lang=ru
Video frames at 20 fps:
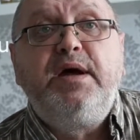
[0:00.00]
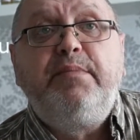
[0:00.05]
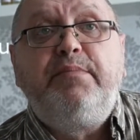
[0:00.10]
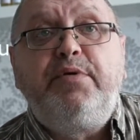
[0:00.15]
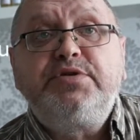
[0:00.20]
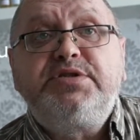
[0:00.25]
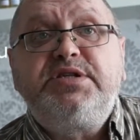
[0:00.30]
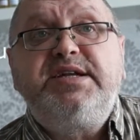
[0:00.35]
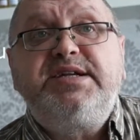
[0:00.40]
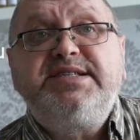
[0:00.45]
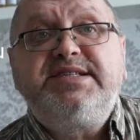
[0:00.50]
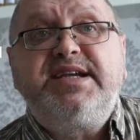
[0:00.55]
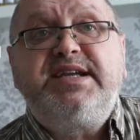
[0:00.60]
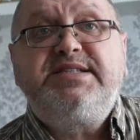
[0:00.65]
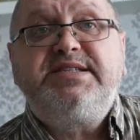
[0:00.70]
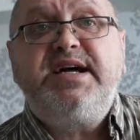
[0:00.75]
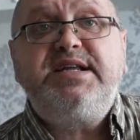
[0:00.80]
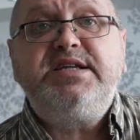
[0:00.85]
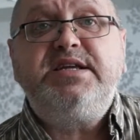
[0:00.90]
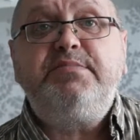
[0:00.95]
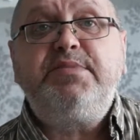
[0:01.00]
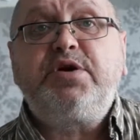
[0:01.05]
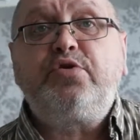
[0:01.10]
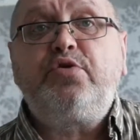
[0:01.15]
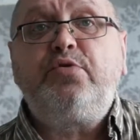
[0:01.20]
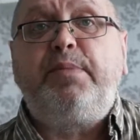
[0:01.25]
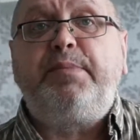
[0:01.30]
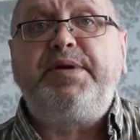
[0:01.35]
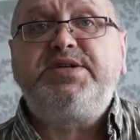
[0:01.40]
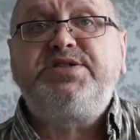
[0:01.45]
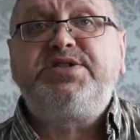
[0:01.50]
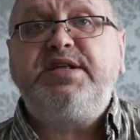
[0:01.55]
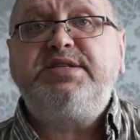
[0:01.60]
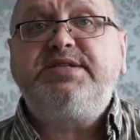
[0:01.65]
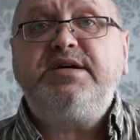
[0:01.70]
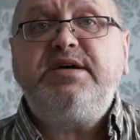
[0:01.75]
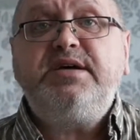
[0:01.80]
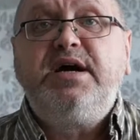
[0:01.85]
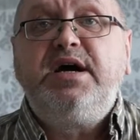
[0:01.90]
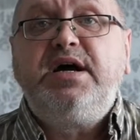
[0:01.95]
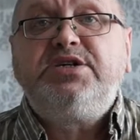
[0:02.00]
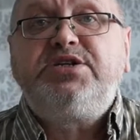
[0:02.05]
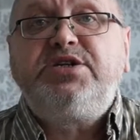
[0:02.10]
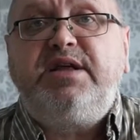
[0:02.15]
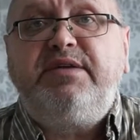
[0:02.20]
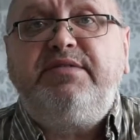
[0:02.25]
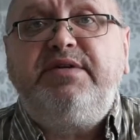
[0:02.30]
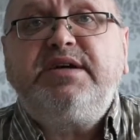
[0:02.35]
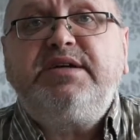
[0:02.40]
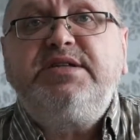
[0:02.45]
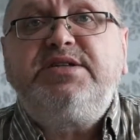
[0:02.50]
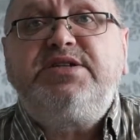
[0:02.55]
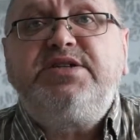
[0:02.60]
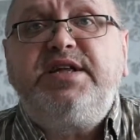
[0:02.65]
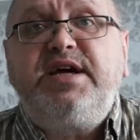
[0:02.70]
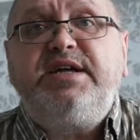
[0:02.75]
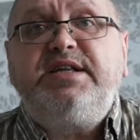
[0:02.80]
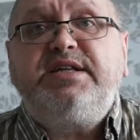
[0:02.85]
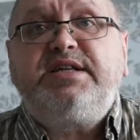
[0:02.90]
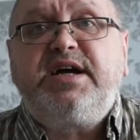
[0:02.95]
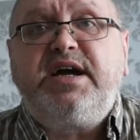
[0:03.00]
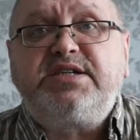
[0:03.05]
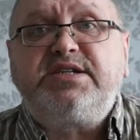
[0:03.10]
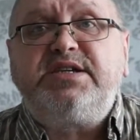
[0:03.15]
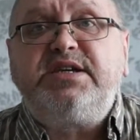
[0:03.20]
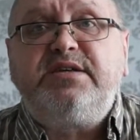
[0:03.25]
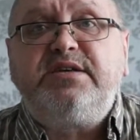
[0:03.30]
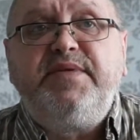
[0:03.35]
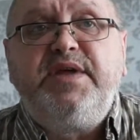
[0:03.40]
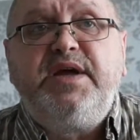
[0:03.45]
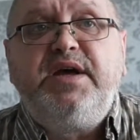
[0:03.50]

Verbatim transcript: После разрастания микроба пришельца человек начинает кашлять